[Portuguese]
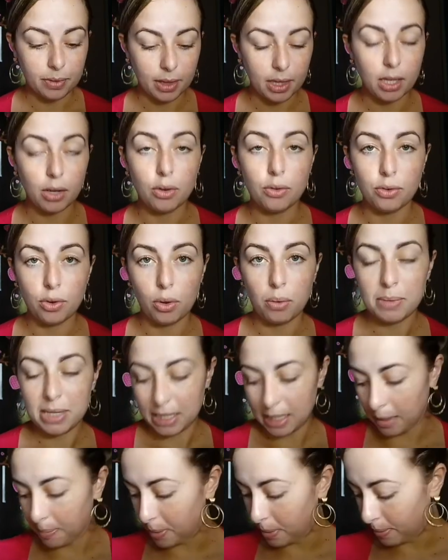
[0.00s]
Então eu vou
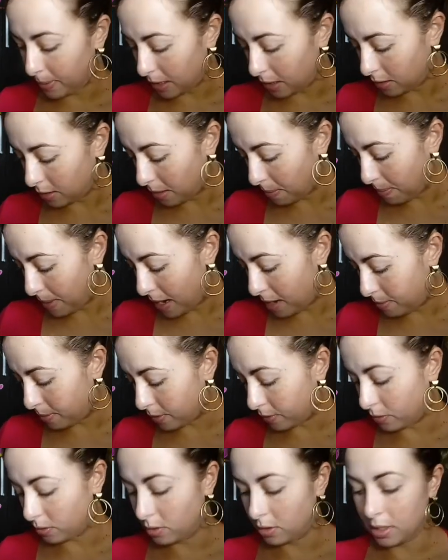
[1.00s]
começar preparando a pele
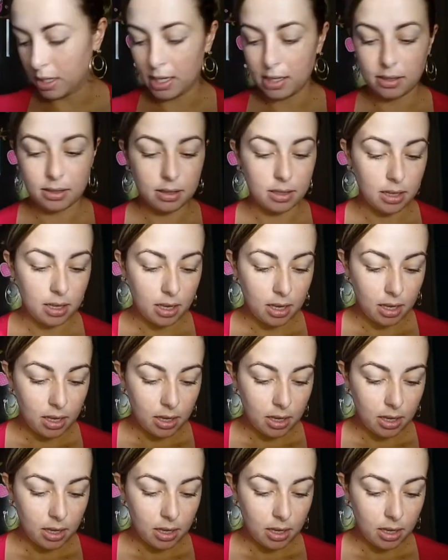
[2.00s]
para vocês,